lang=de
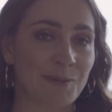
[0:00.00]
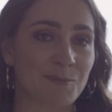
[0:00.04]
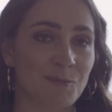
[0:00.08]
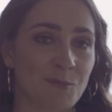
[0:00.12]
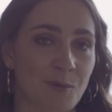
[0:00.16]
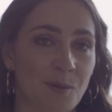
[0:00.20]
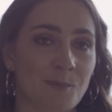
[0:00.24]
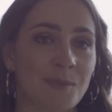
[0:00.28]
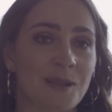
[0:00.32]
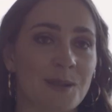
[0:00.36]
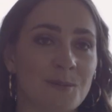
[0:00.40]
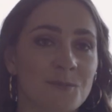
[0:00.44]
habe in
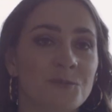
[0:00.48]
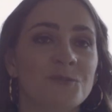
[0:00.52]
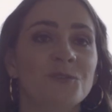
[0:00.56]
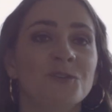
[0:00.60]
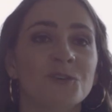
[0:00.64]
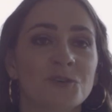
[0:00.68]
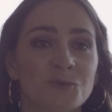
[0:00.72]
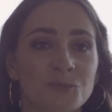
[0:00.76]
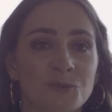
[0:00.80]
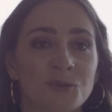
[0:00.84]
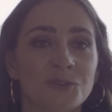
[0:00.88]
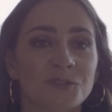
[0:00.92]
meinem Leben viel
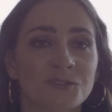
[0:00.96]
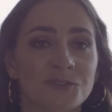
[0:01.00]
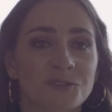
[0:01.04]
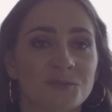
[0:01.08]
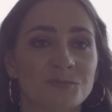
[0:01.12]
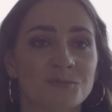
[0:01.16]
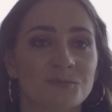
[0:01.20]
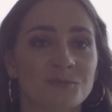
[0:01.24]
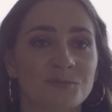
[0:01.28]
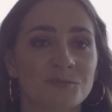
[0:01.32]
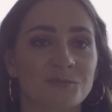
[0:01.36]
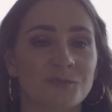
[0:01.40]
gemusst,
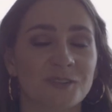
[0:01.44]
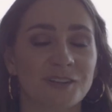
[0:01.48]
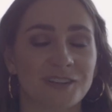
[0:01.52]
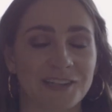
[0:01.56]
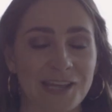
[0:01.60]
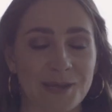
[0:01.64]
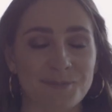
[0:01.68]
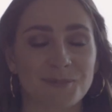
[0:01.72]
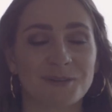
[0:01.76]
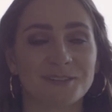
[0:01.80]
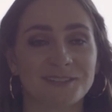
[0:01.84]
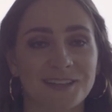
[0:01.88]
ich
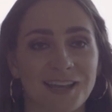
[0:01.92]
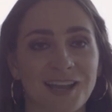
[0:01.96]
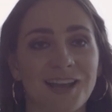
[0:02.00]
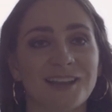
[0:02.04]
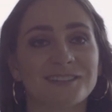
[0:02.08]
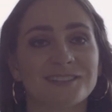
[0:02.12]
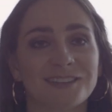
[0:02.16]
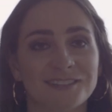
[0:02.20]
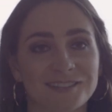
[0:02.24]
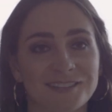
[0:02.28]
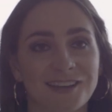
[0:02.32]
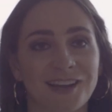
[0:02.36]
habe gezeigt, dass
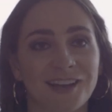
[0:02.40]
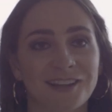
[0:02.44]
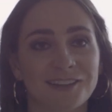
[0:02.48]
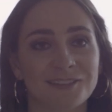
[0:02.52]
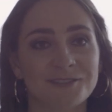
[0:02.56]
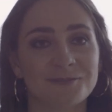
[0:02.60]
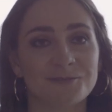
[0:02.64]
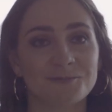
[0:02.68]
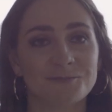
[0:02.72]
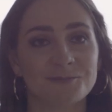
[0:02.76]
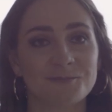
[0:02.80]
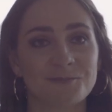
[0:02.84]
ich es kann
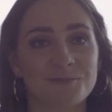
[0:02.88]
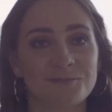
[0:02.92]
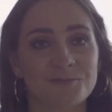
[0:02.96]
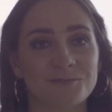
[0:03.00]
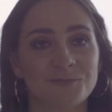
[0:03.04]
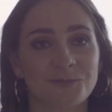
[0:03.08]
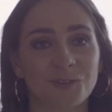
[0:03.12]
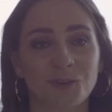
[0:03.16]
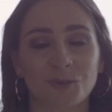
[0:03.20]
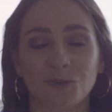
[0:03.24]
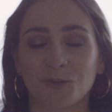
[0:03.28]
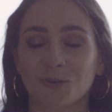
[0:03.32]

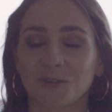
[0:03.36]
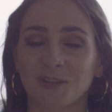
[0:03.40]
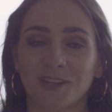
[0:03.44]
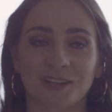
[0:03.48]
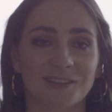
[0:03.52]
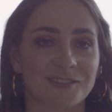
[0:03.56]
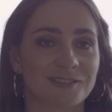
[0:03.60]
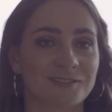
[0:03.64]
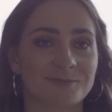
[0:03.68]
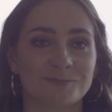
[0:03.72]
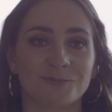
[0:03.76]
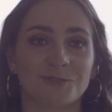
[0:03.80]
und
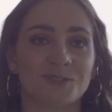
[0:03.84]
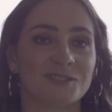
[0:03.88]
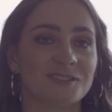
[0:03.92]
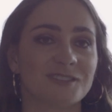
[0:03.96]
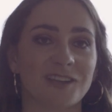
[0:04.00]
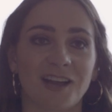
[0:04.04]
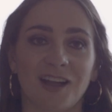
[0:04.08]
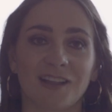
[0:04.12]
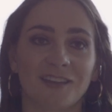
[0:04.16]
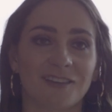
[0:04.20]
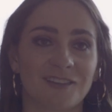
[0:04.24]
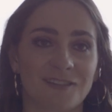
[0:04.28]
jetzt muss ich
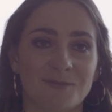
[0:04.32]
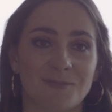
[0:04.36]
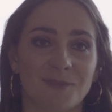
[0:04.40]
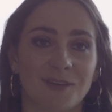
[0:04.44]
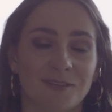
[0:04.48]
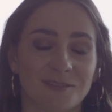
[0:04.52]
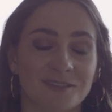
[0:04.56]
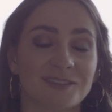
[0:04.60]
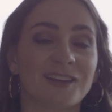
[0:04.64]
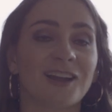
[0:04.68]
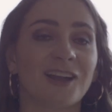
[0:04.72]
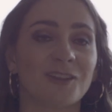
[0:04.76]
gar nichts mehr,
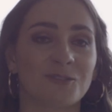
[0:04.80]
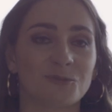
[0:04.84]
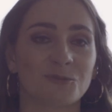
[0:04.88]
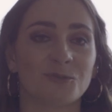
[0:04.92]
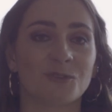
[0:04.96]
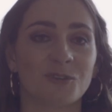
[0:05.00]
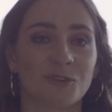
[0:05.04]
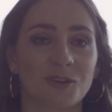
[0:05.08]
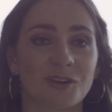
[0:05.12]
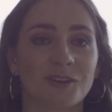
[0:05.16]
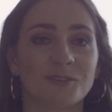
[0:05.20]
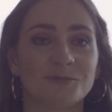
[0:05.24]
ich kann nur
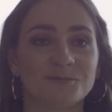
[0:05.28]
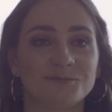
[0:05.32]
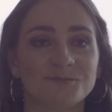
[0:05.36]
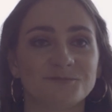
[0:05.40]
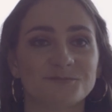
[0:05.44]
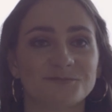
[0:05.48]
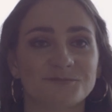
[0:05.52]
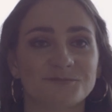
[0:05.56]
noch.